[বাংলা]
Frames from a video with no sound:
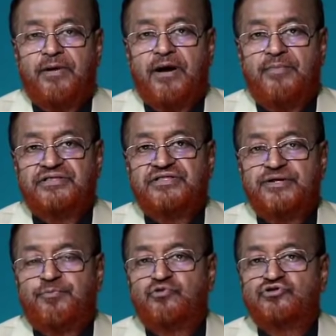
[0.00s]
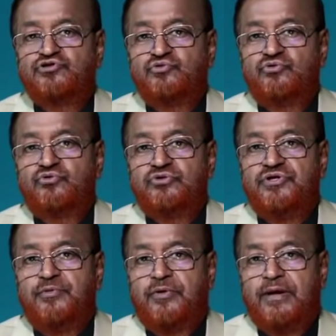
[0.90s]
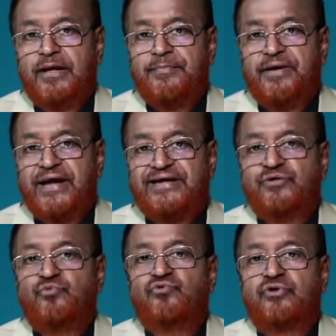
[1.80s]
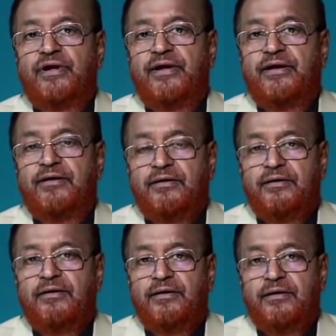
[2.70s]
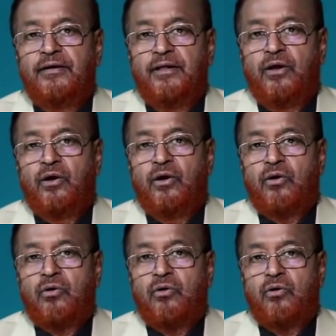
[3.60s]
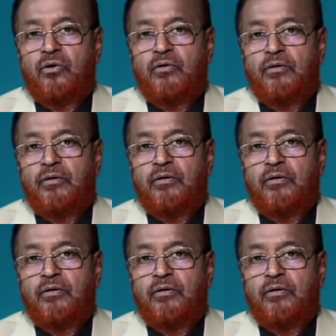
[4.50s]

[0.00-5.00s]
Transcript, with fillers: বাম হাতের প্রশ্নের উত্তর দিব না আপনি একটা উত্তর আচ্ছা, নেন আচ্ছা ডান হাতে নিয়ে বলে যে